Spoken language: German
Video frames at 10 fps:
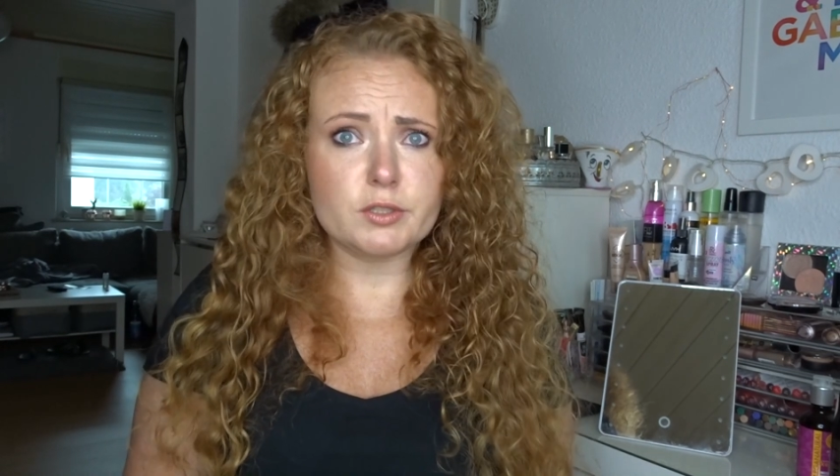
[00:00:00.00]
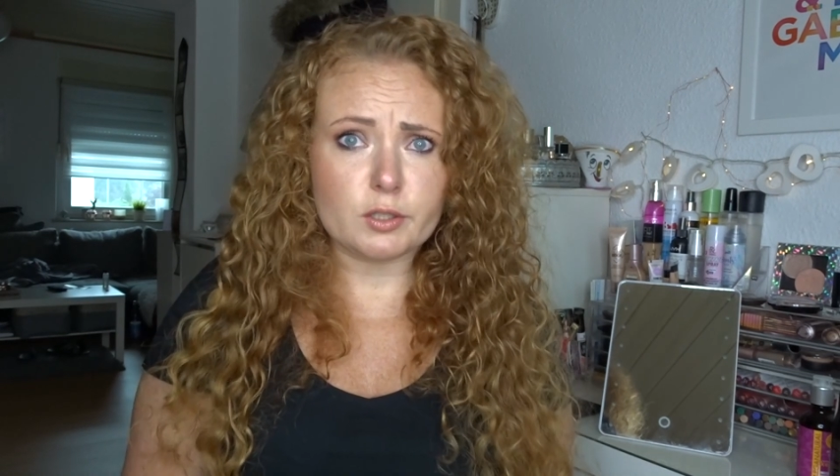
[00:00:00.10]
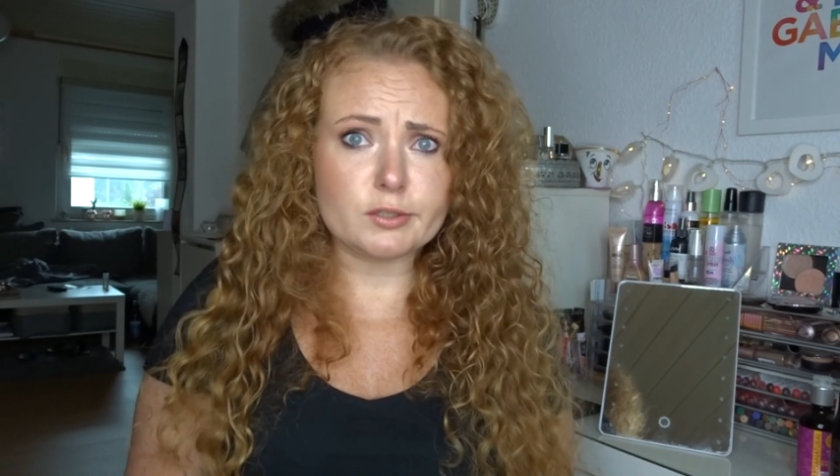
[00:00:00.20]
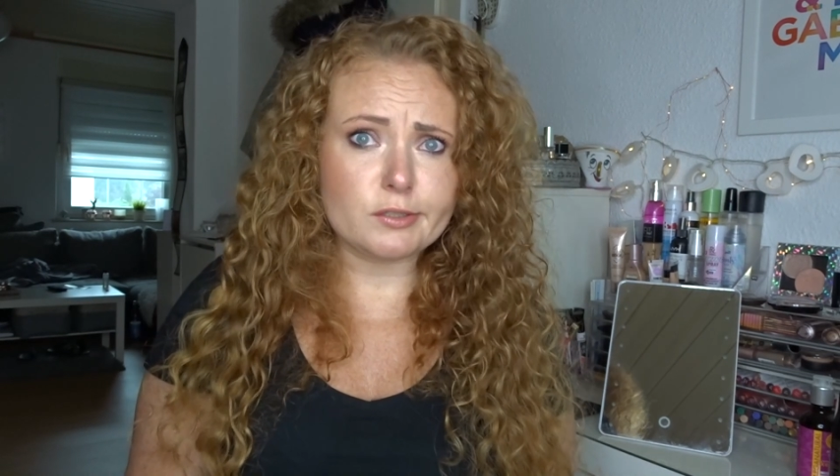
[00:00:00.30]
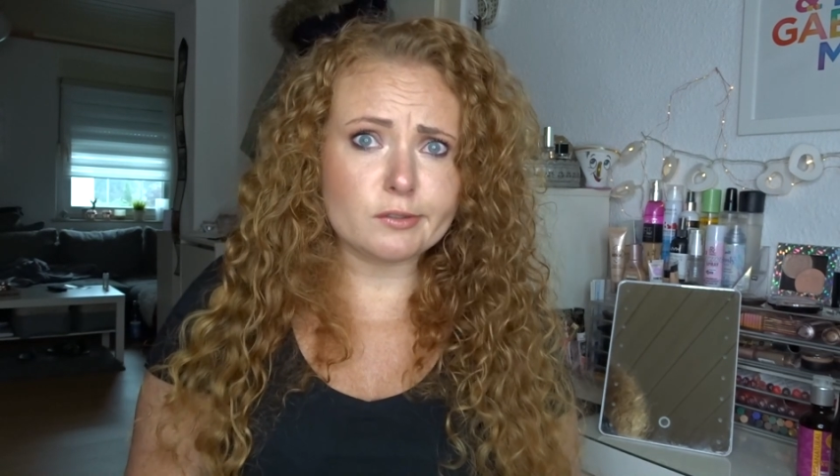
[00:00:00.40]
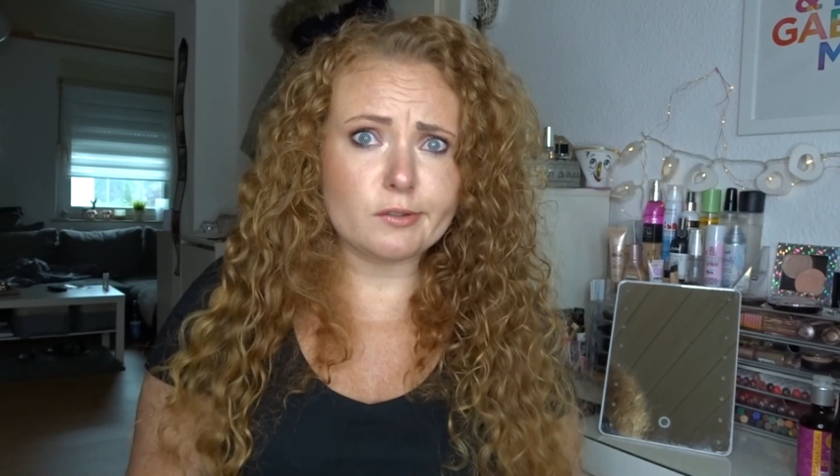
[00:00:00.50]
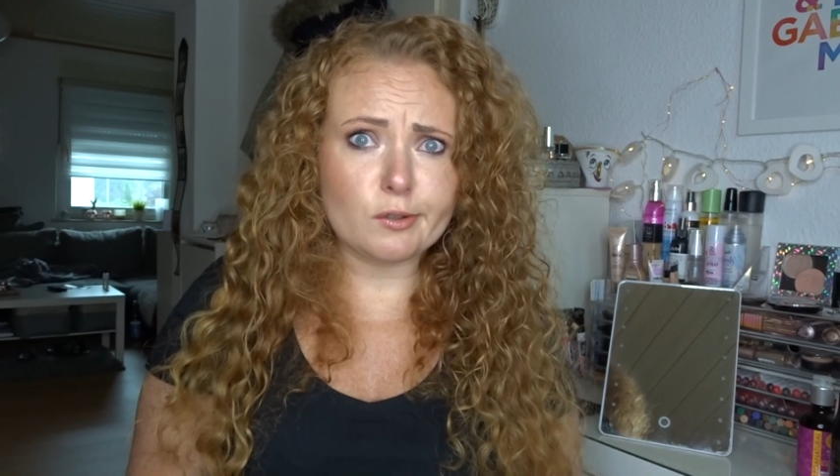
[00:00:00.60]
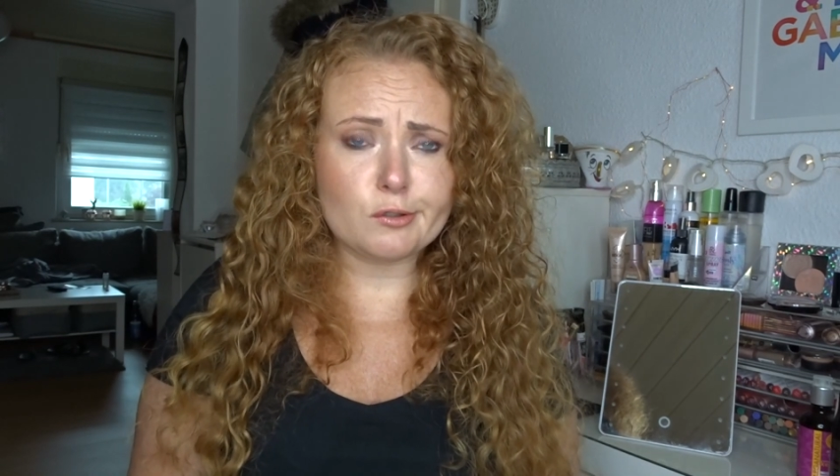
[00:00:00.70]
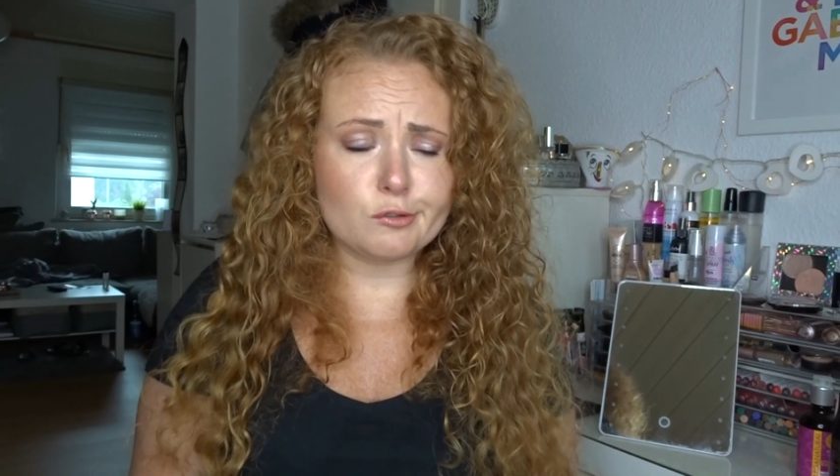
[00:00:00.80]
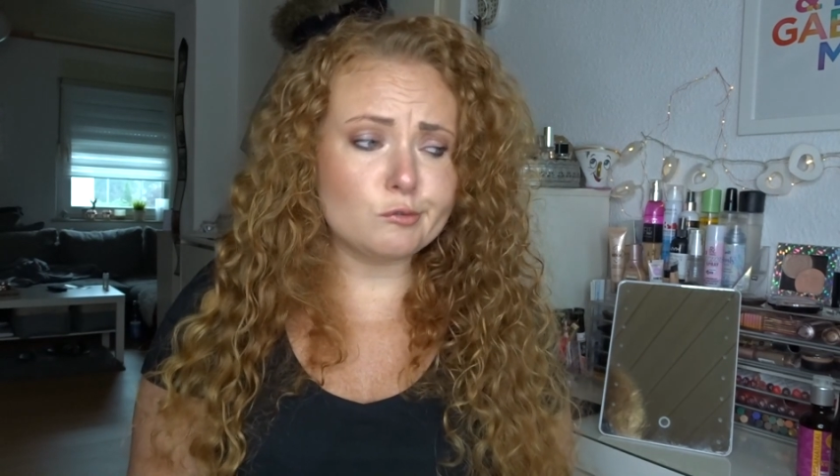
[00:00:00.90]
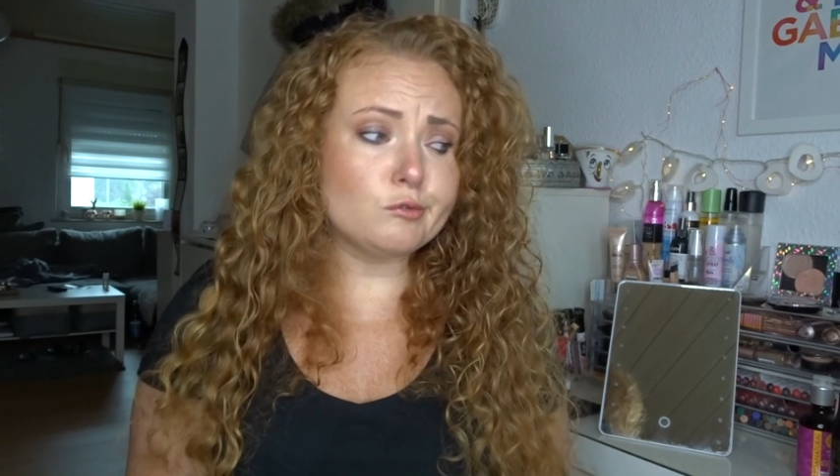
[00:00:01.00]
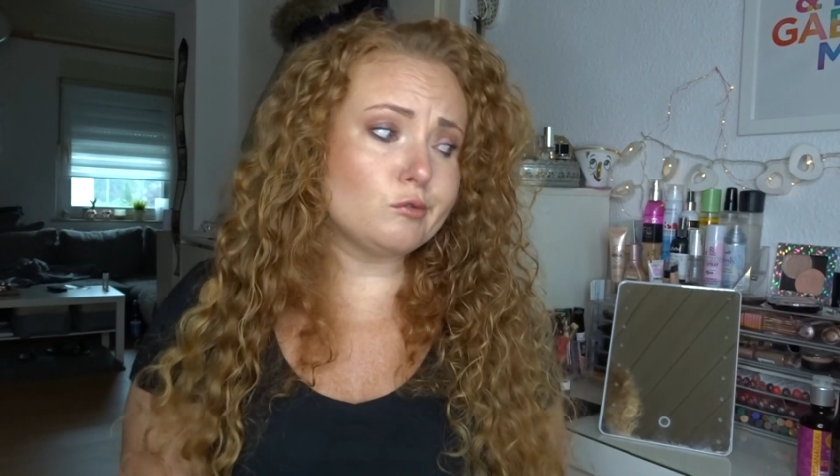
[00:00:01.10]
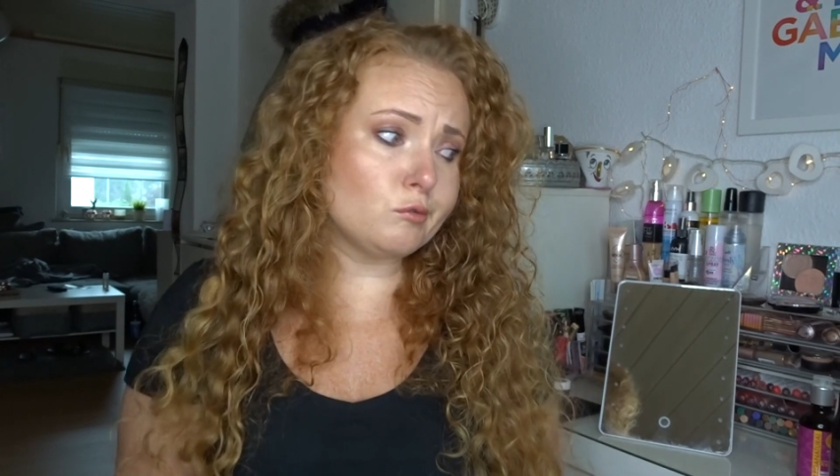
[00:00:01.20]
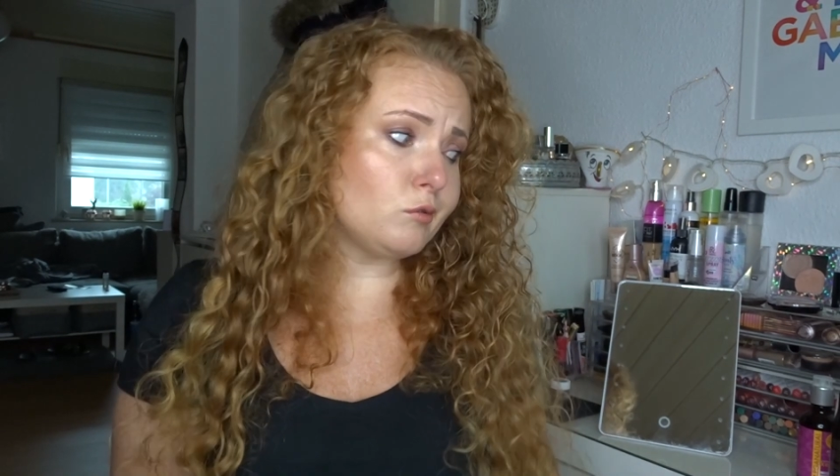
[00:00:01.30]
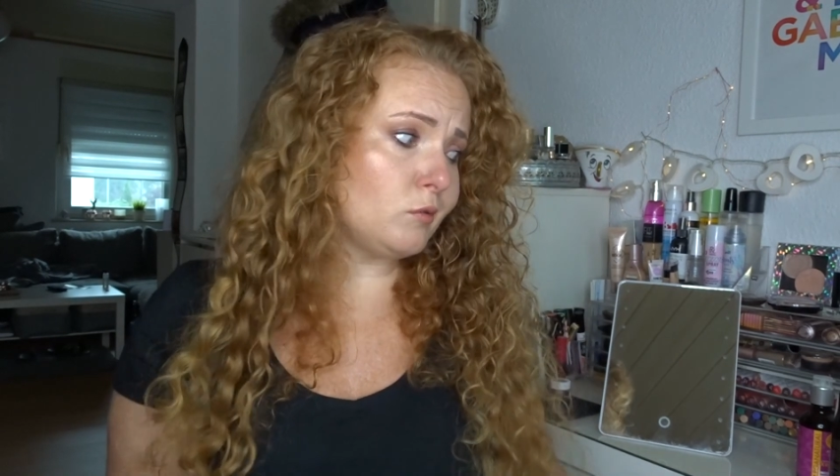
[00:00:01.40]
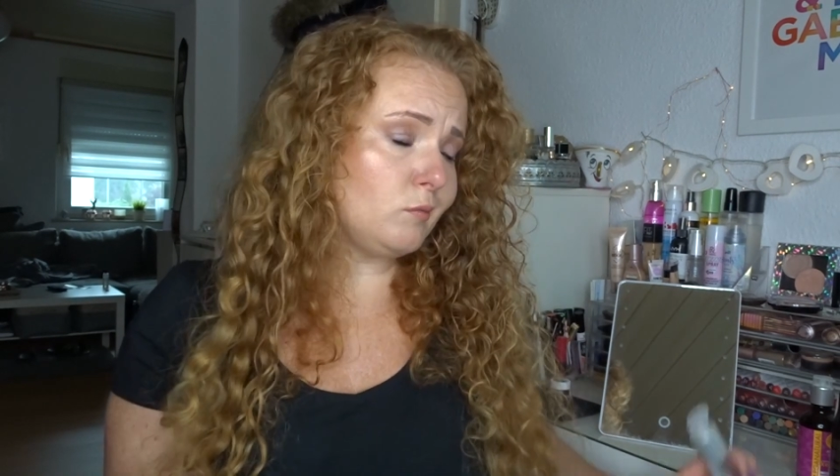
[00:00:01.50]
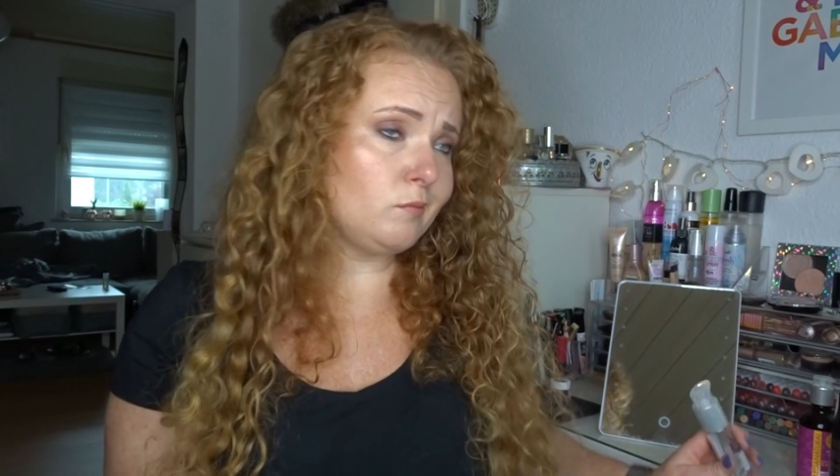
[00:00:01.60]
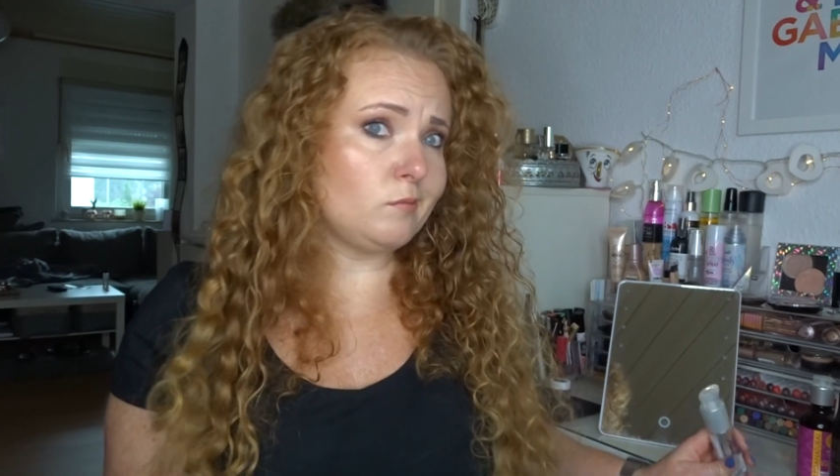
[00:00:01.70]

die auch den Locken gut tun.